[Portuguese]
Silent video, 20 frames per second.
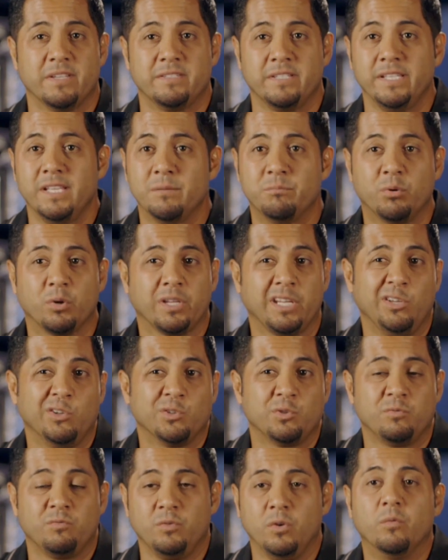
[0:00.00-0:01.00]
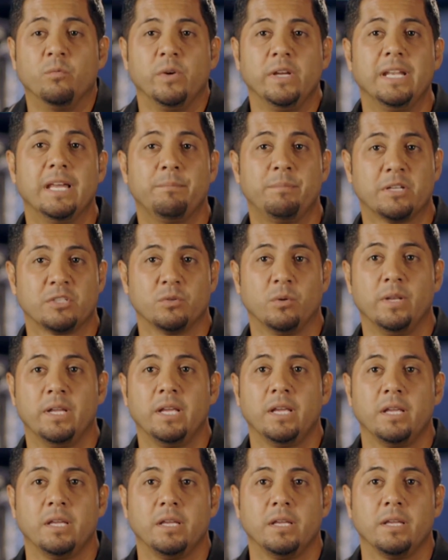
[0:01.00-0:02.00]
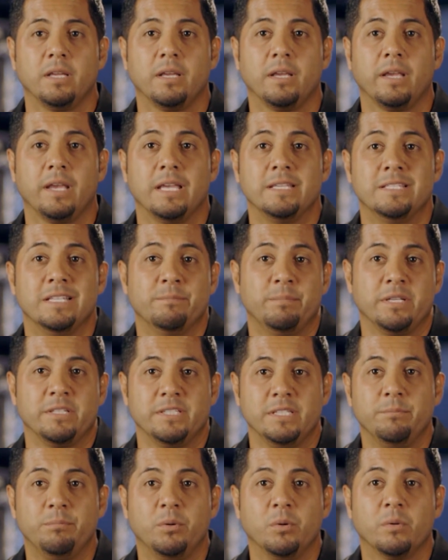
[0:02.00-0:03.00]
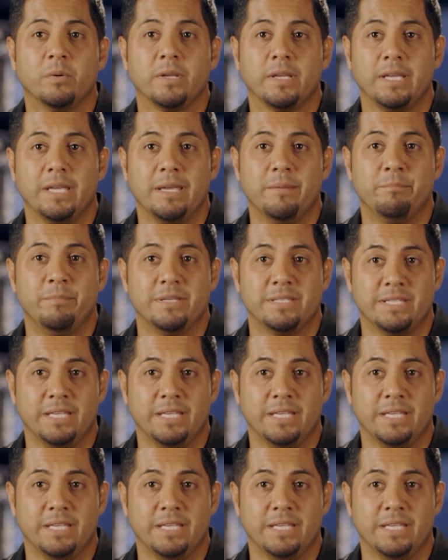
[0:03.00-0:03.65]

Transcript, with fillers: Eu fico irritado porque eu fui a pessoa que desde o início